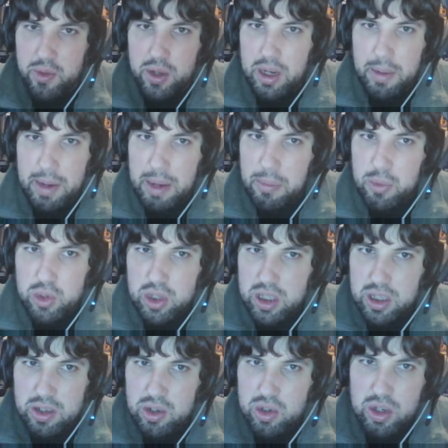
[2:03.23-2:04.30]
habrá mucho,
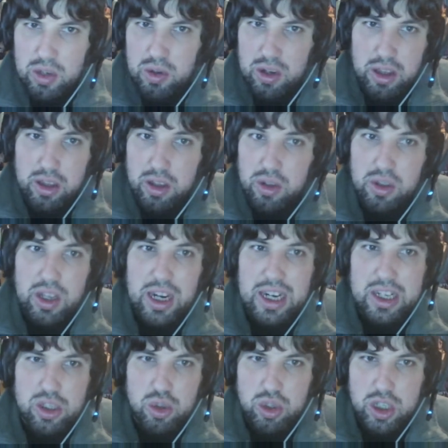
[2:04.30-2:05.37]
no es una actualización de
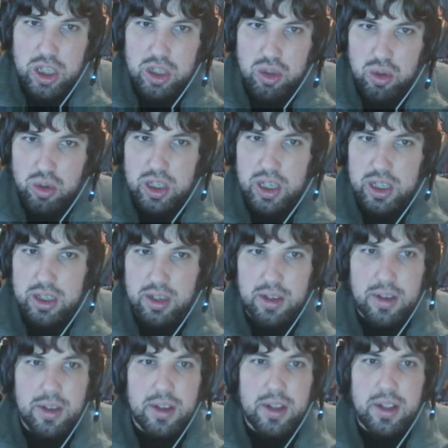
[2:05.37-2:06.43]
las tochas tochas.
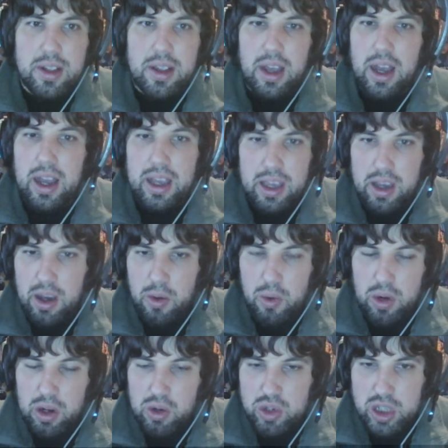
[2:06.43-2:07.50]
Hay
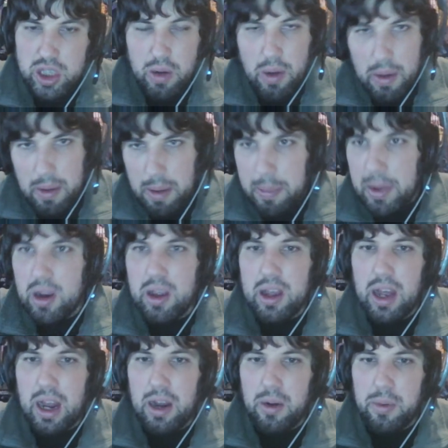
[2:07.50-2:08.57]
alguna cosita nueva, pero
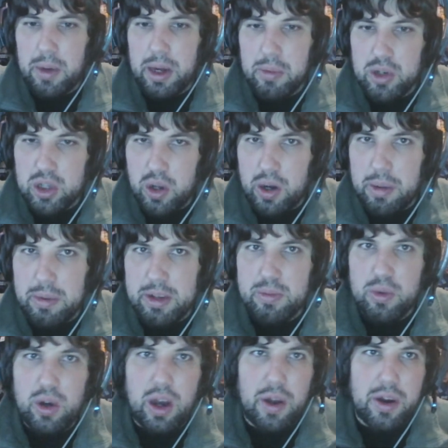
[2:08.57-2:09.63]
ya lo veremos ahora
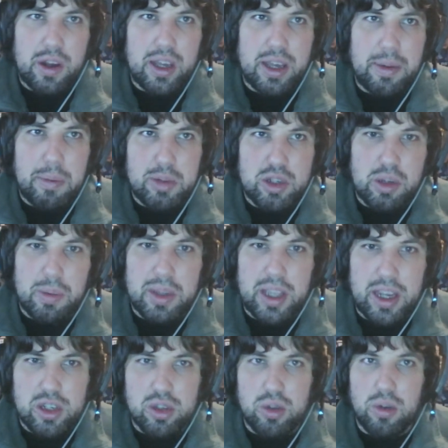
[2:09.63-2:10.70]
mismo, ahora que vamos a comentar
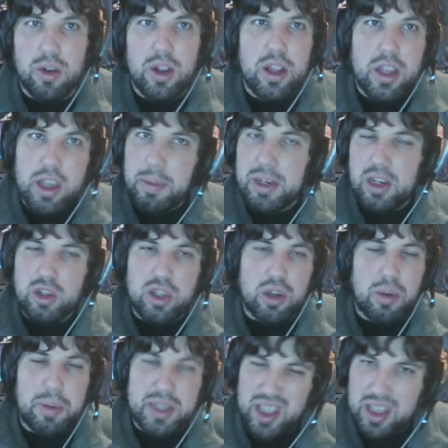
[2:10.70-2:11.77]
esto. Y pues, ya os digo,
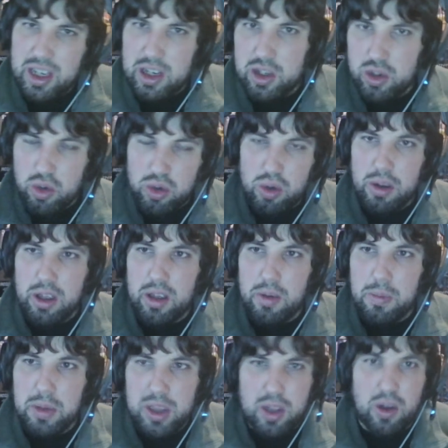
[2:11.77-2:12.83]
pues tendréis otro
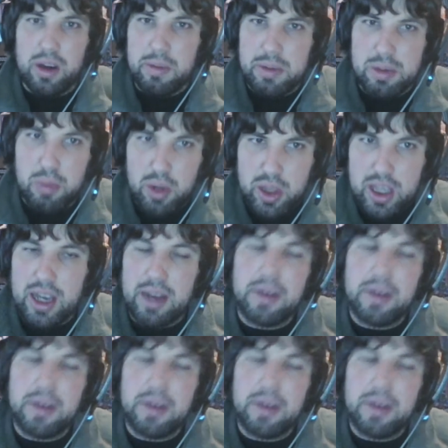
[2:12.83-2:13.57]
vídeo en el mismo día